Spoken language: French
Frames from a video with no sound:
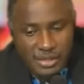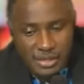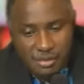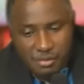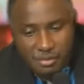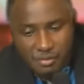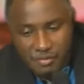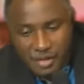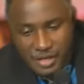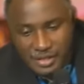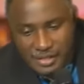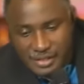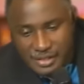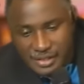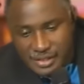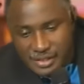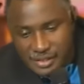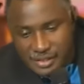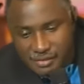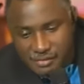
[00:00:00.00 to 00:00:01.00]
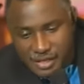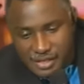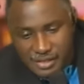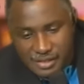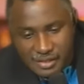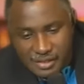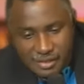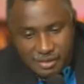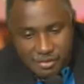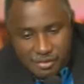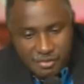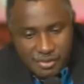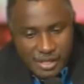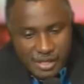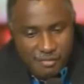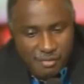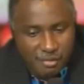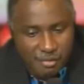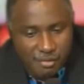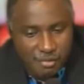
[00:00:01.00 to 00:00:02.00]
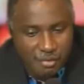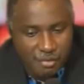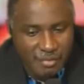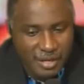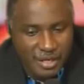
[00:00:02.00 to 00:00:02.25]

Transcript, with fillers: dans le verset 26 que nous avons lu,